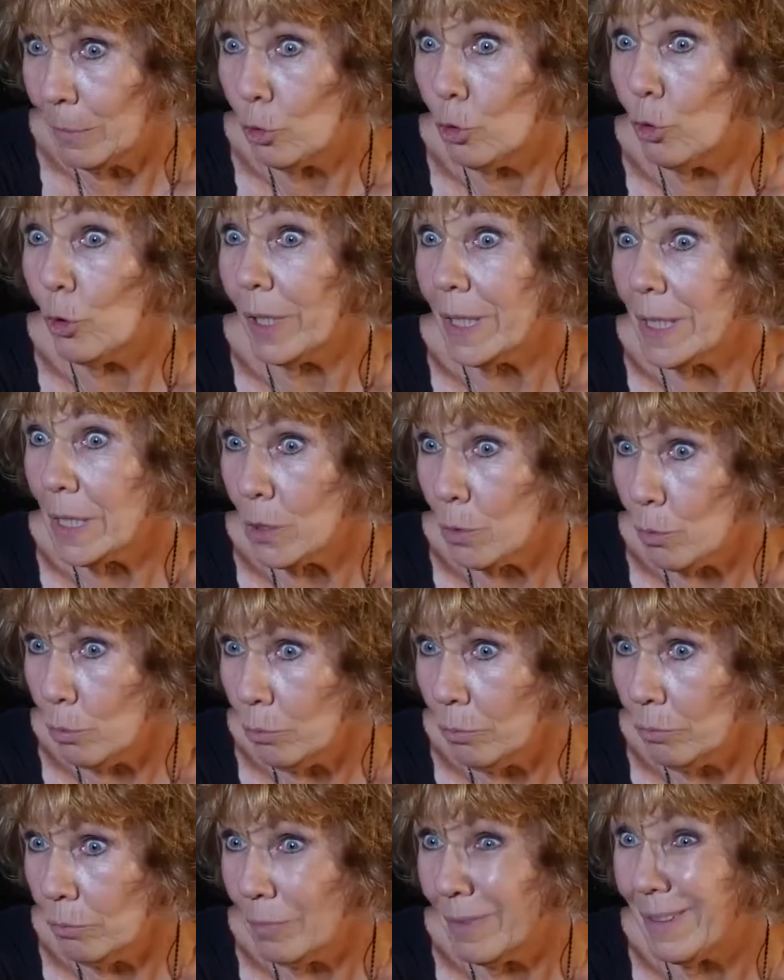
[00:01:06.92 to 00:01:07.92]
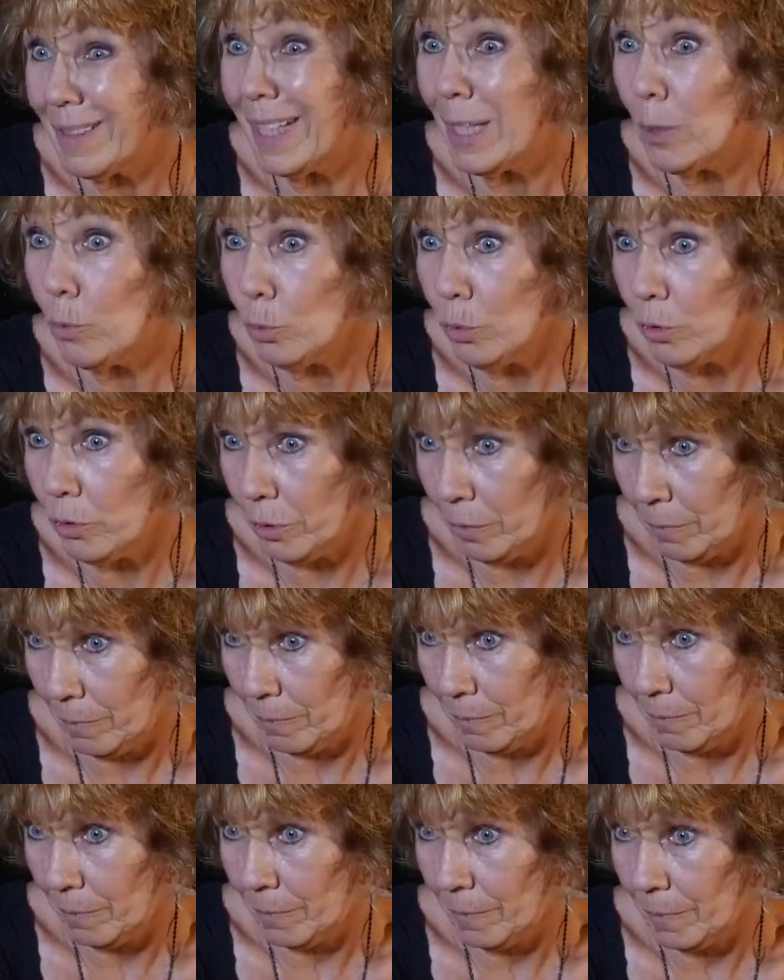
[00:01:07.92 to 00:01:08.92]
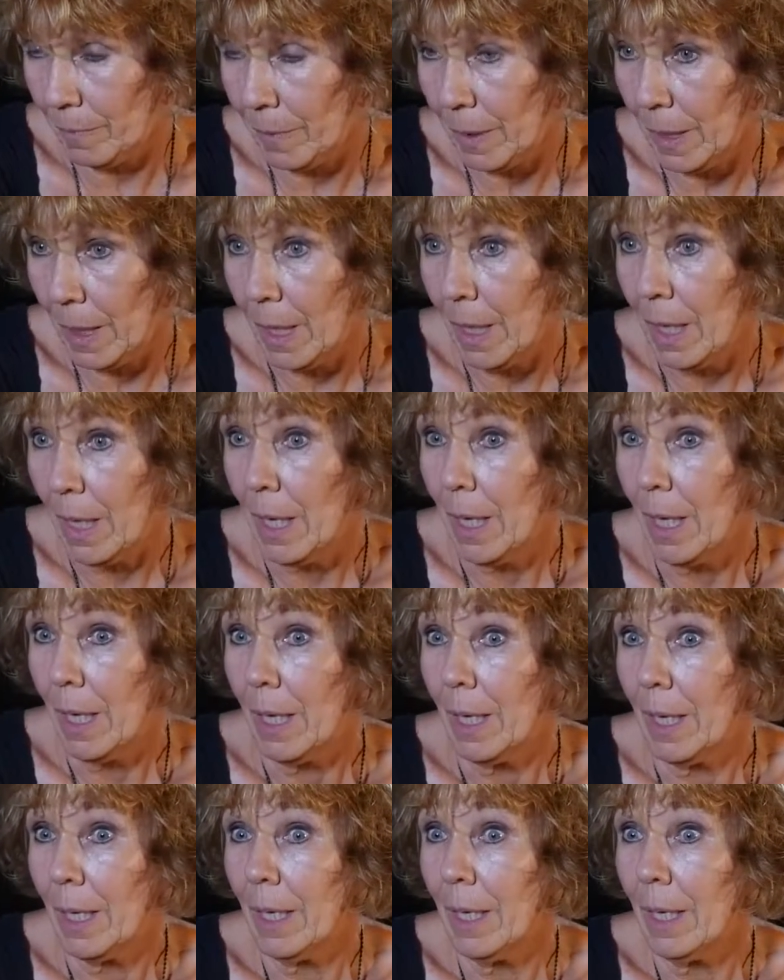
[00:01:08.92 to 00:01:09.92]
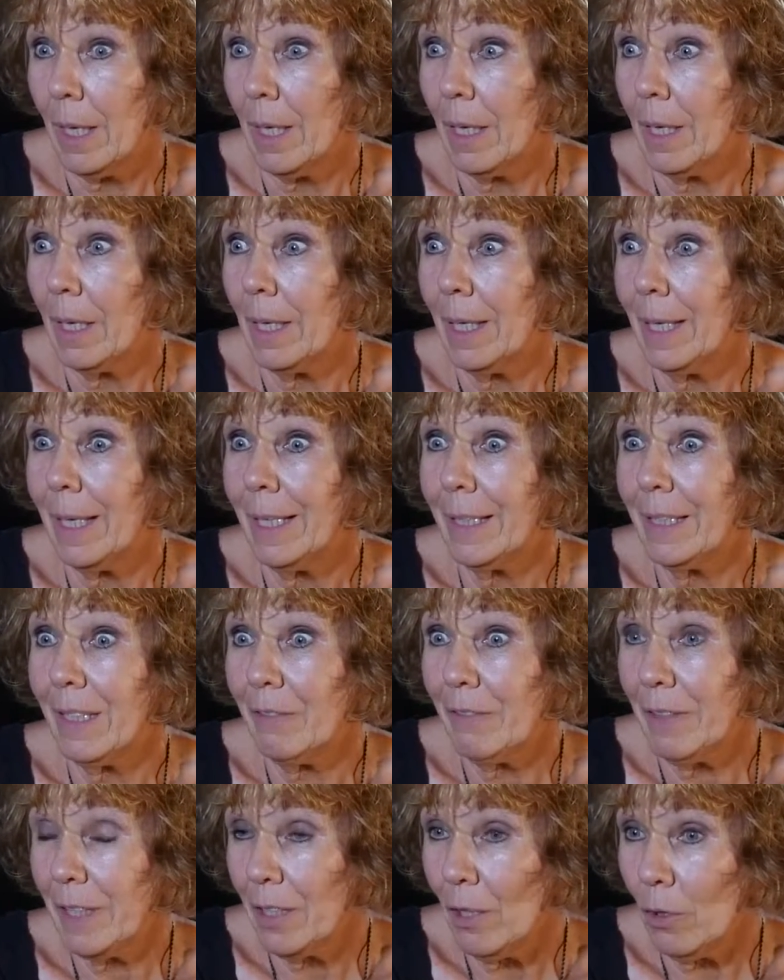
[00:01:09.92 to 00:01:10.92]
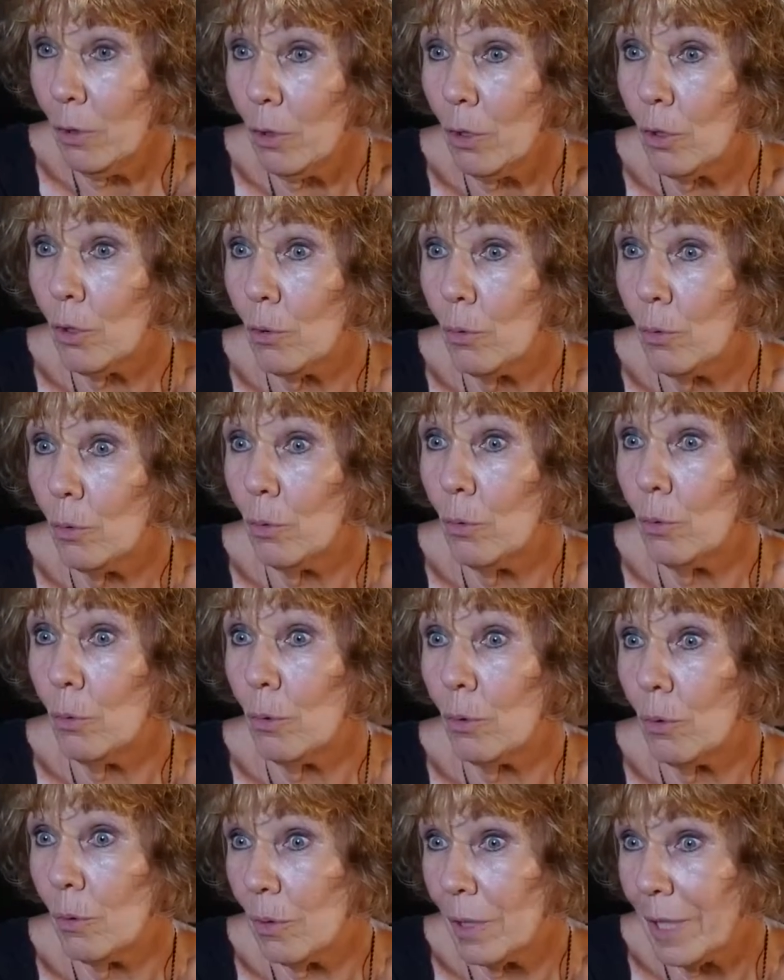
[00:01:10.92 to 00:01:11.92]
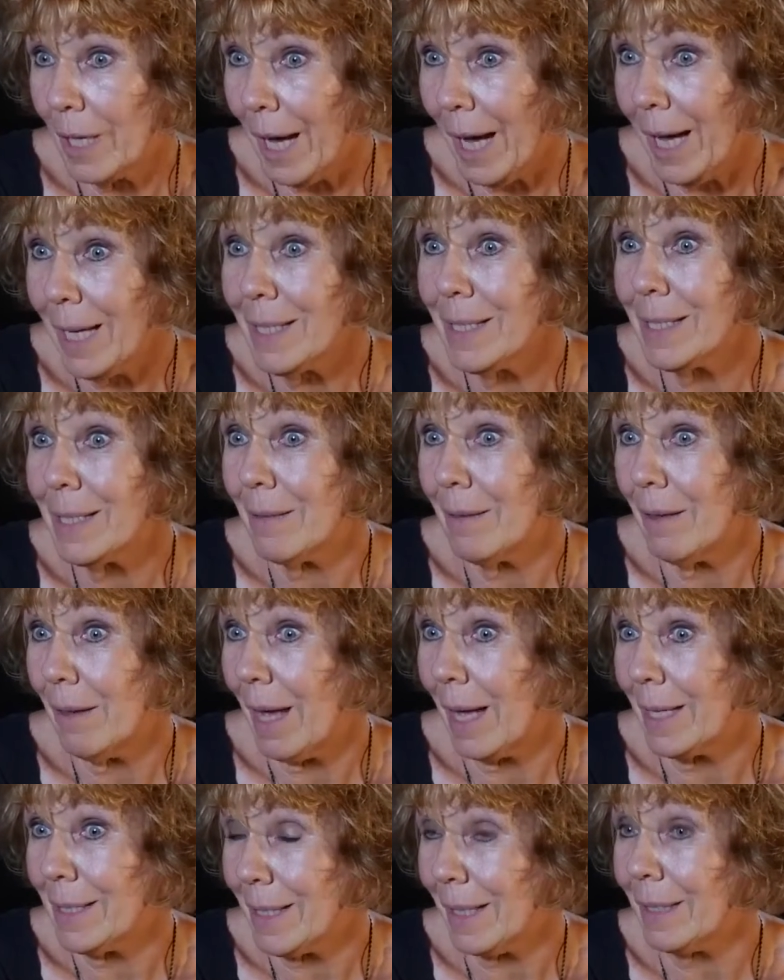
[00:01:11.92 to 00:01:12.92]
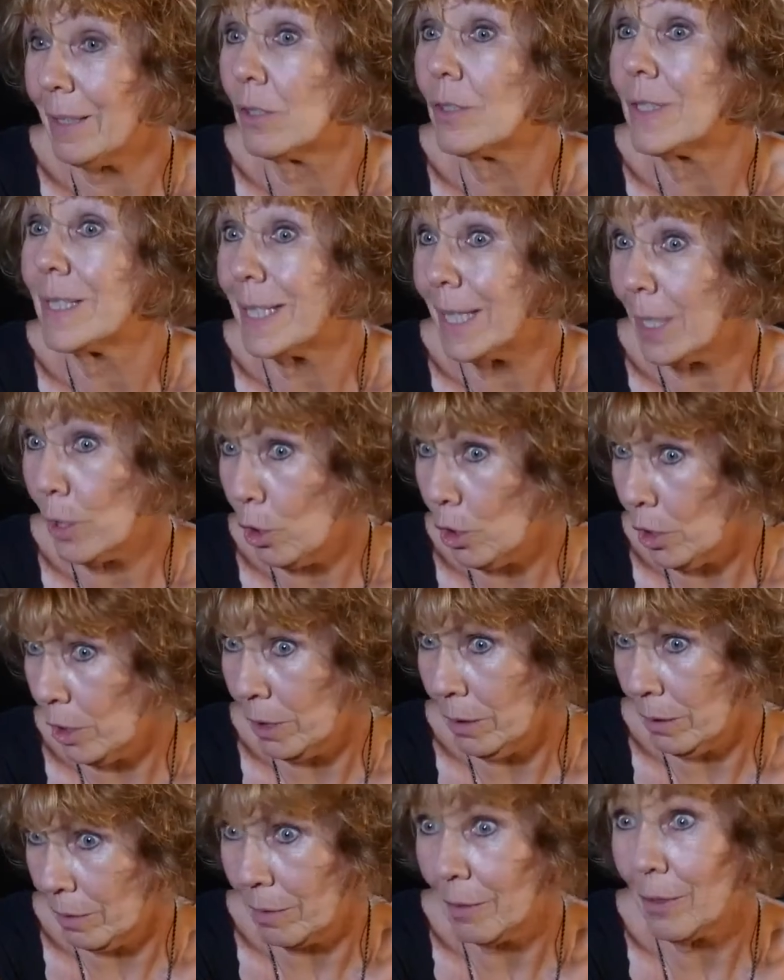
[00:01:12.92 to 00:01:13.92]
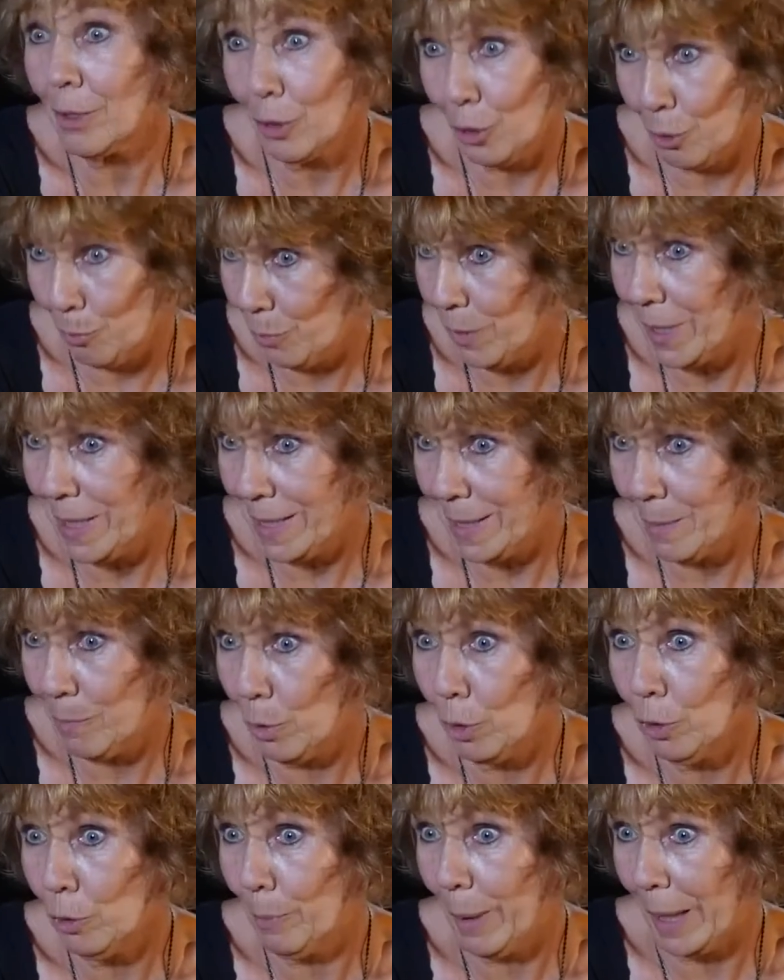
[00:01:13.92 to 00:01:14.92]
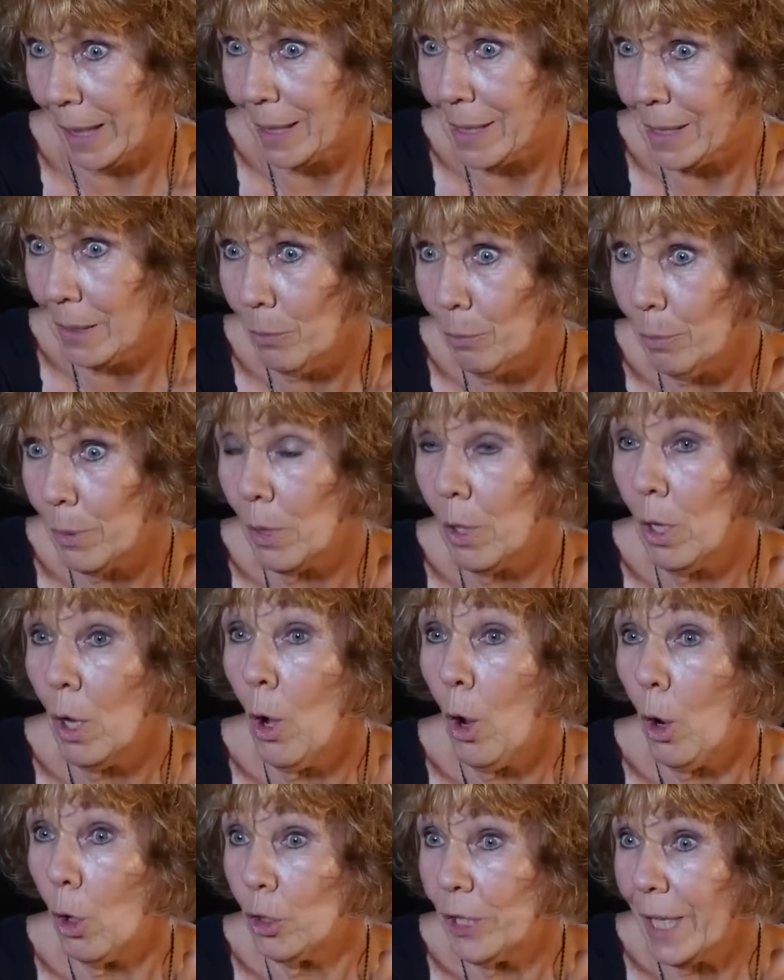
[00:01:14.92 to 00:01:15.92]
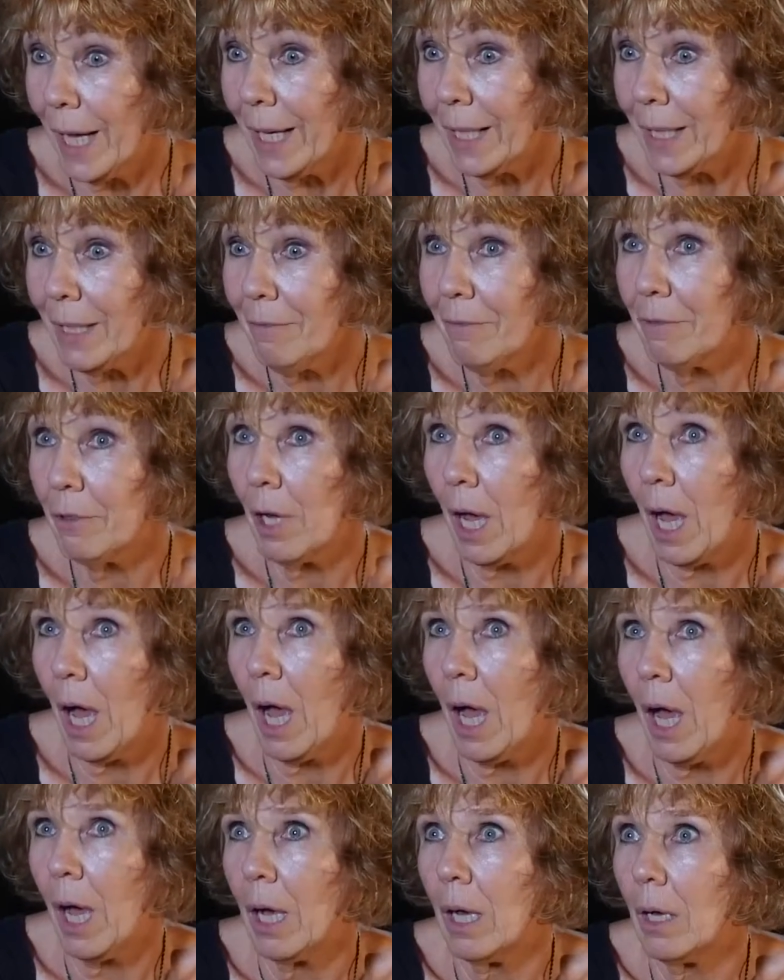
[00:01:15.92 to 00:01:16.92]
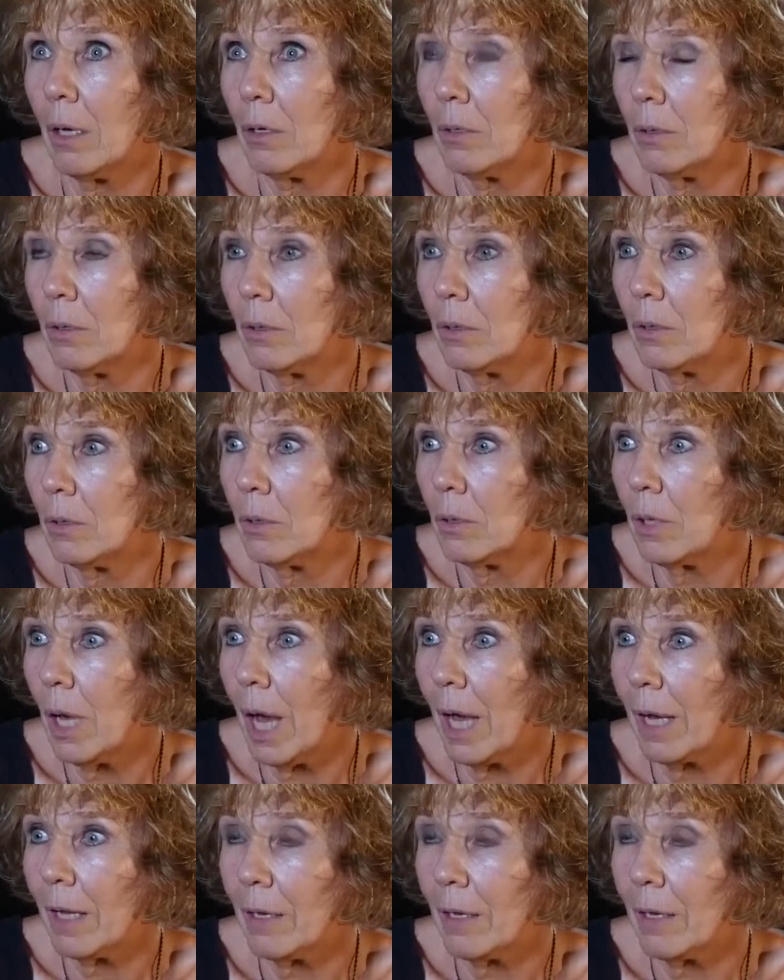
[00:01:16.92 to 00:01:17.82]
de réseau, d'écoute. Et il est évident que grâce à certaines écoles, comme Essimode par exemple, on arrive à, euh,